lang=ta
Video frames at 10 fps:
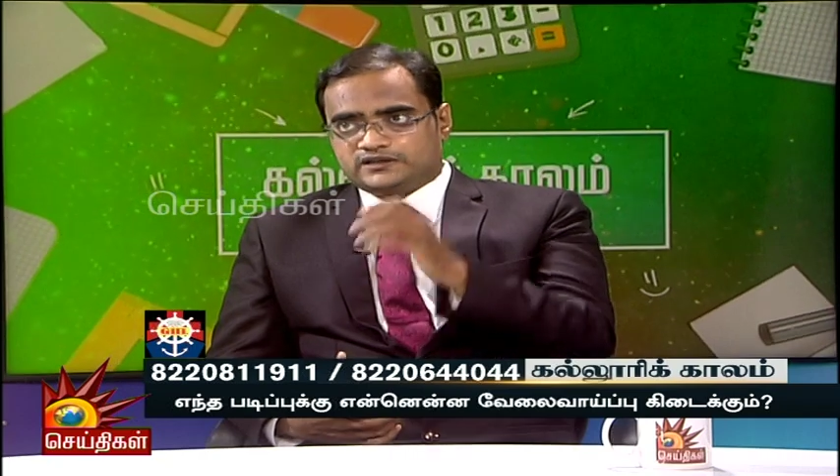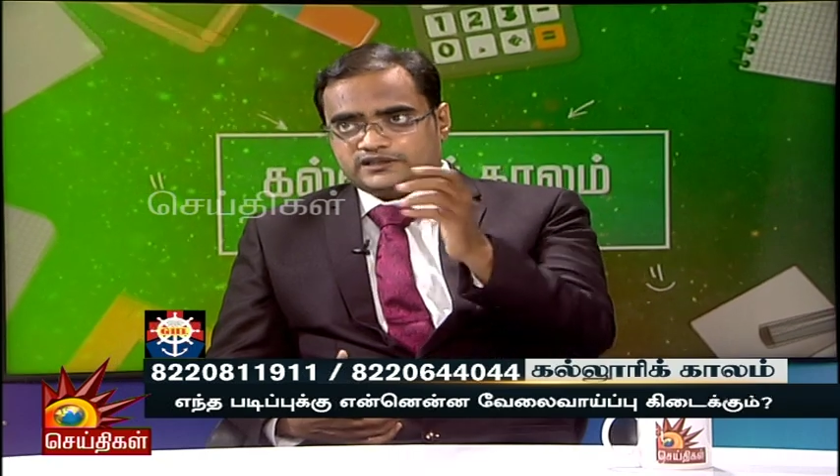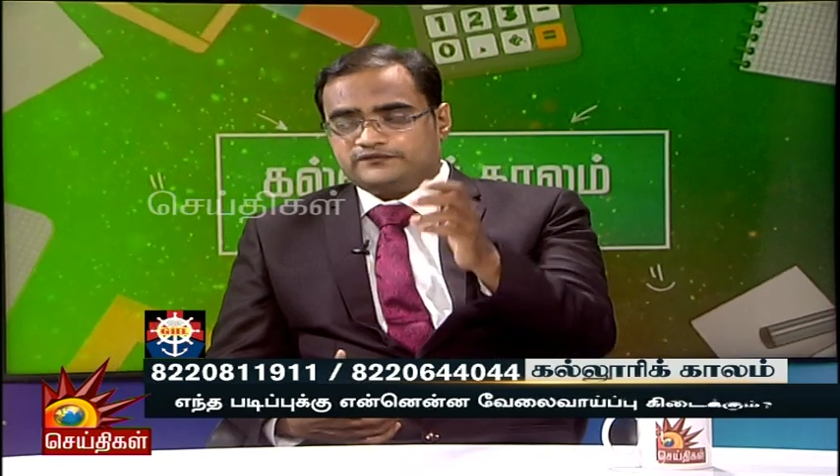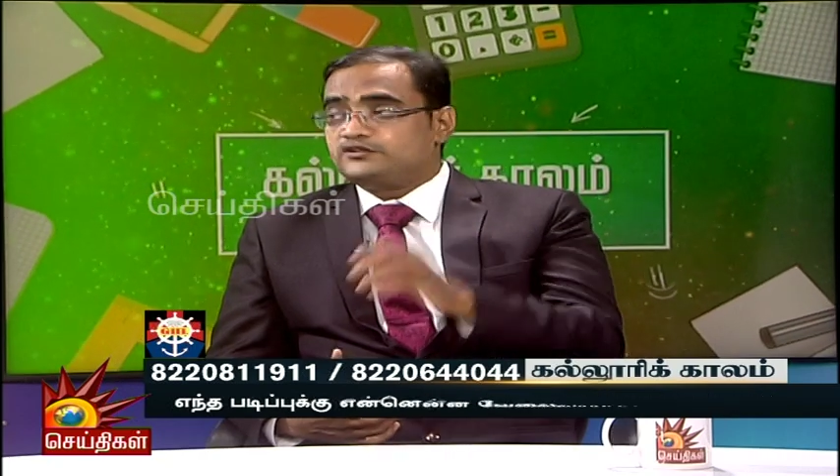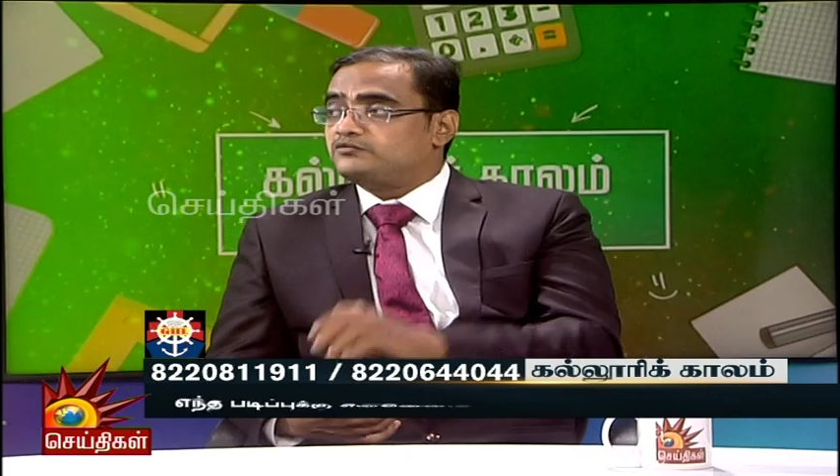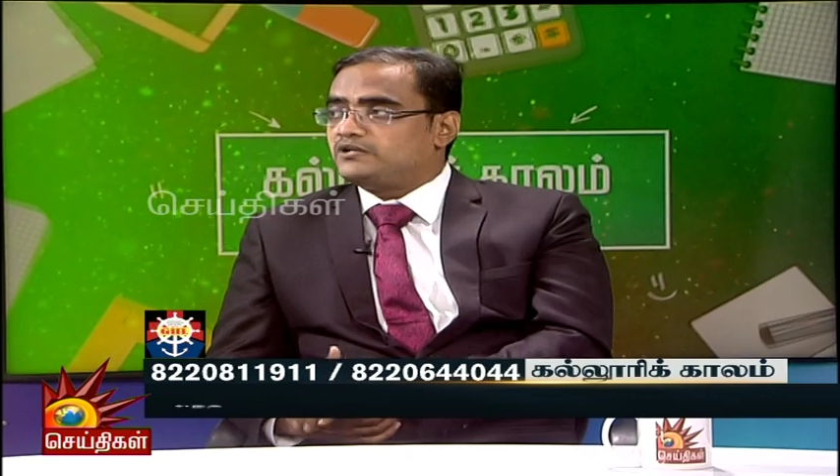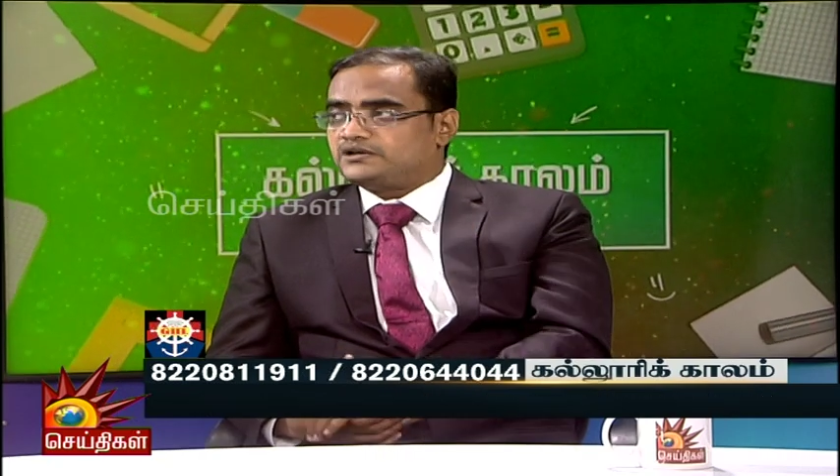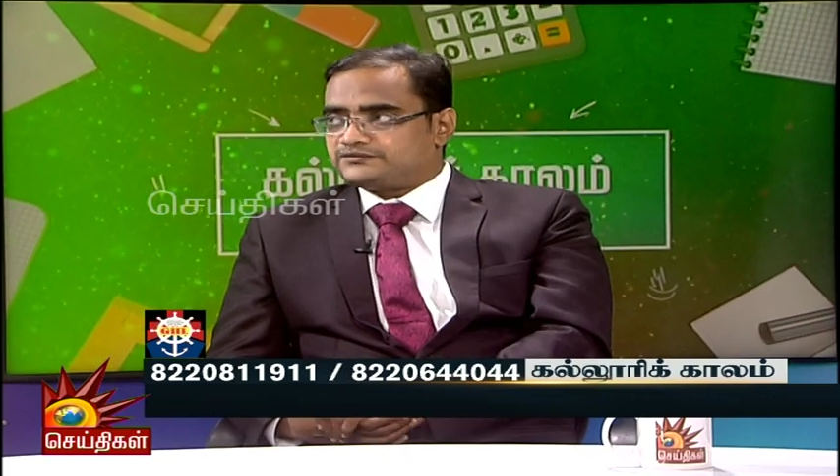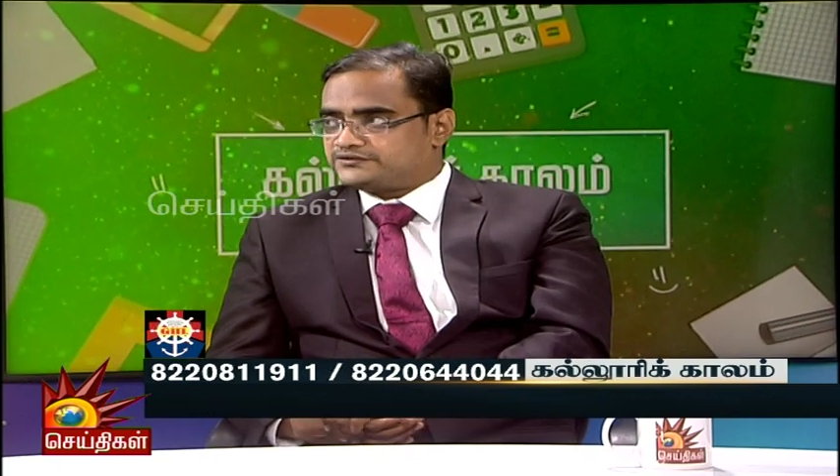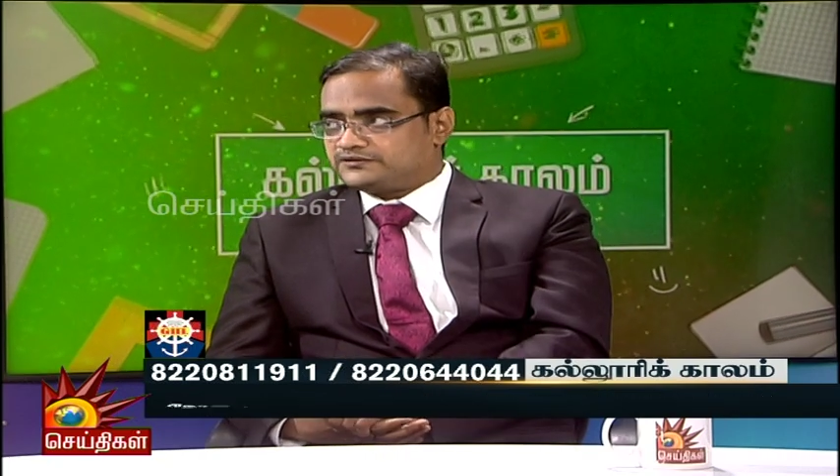தே வென்ட் டு
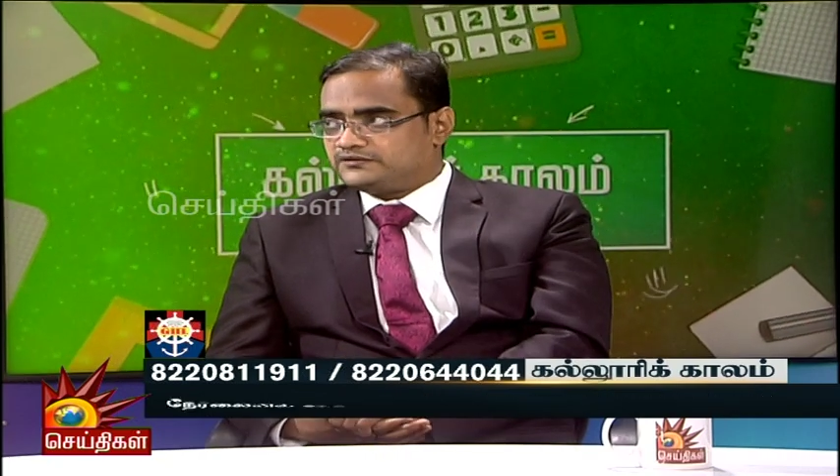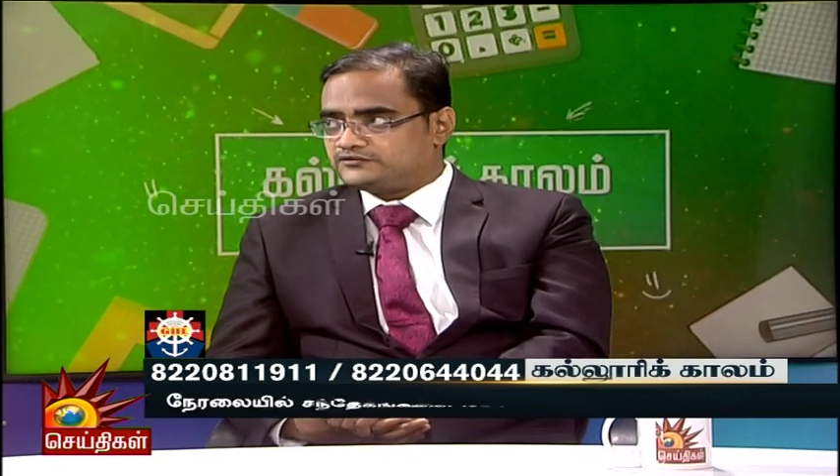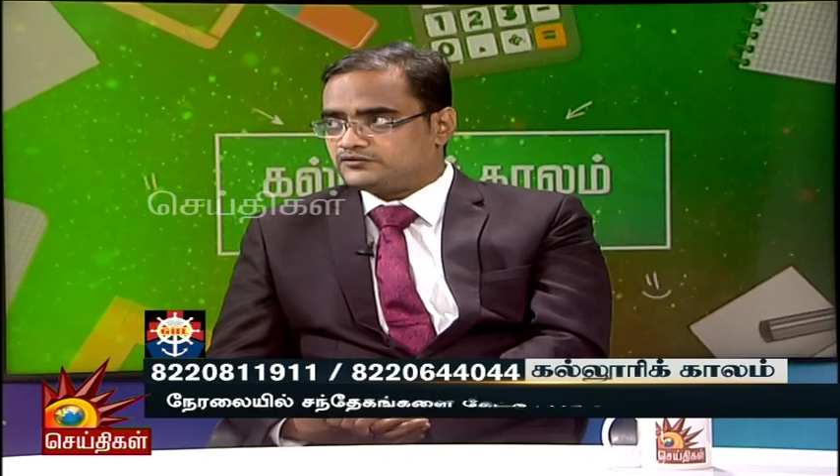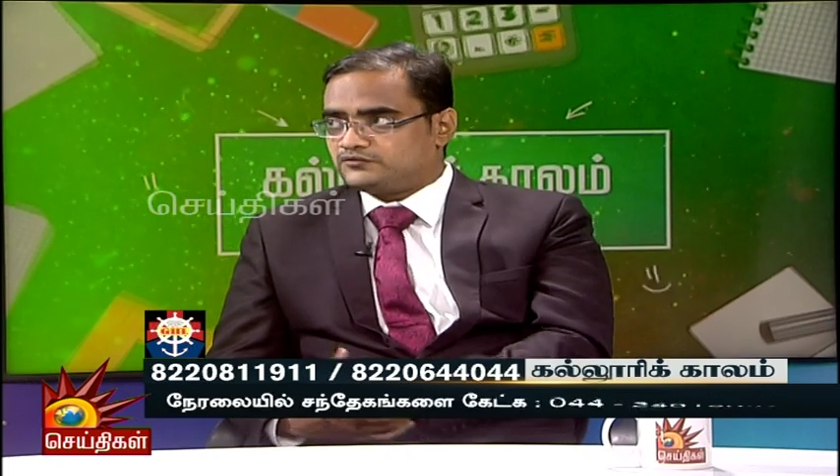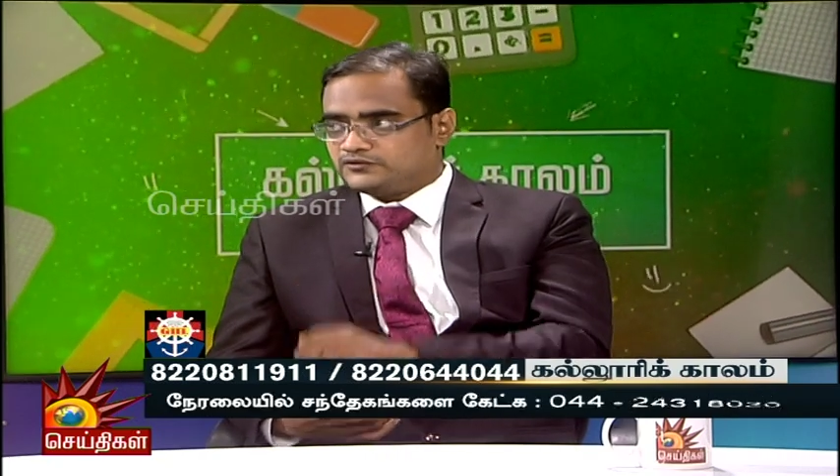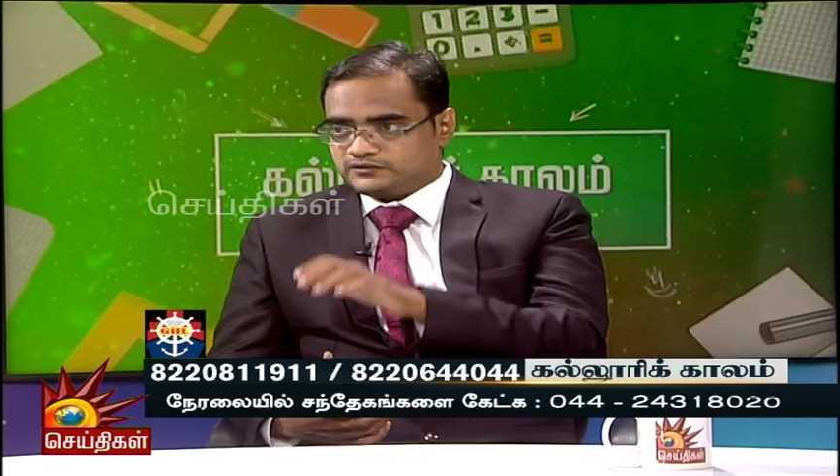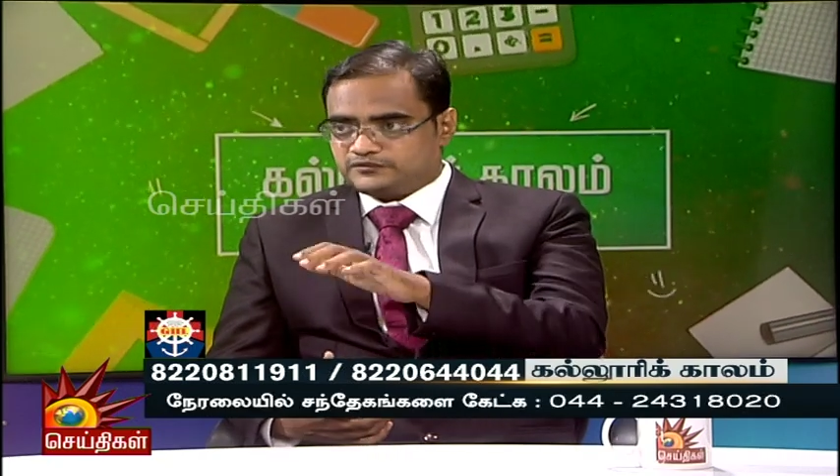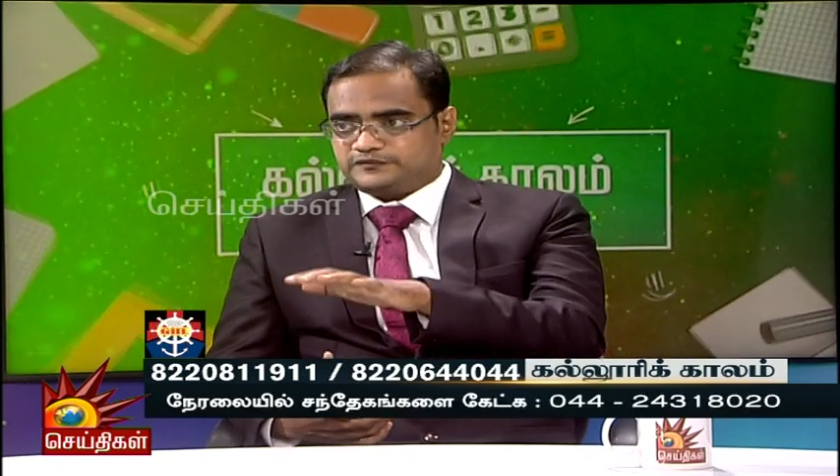மால்டிவ்ஸ் ஸோ ஒரு